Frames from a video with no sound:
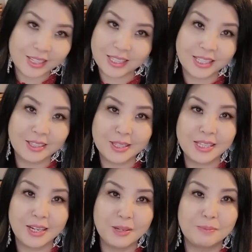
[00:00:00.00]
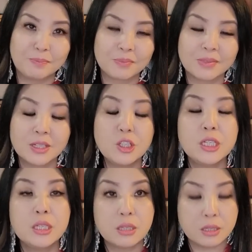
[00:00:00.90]
thật xin thật xin á
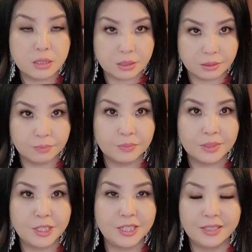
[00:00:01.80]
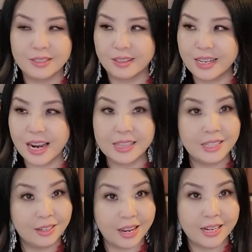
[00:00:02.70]
chỉ là thật sự đó chỉ cho
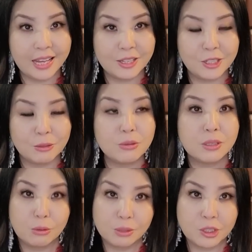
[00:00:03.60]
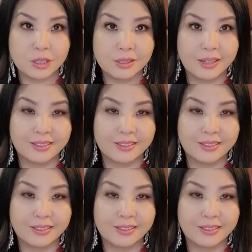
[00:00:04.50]
lại đã đó chỉ cô cháu luôn cháu thế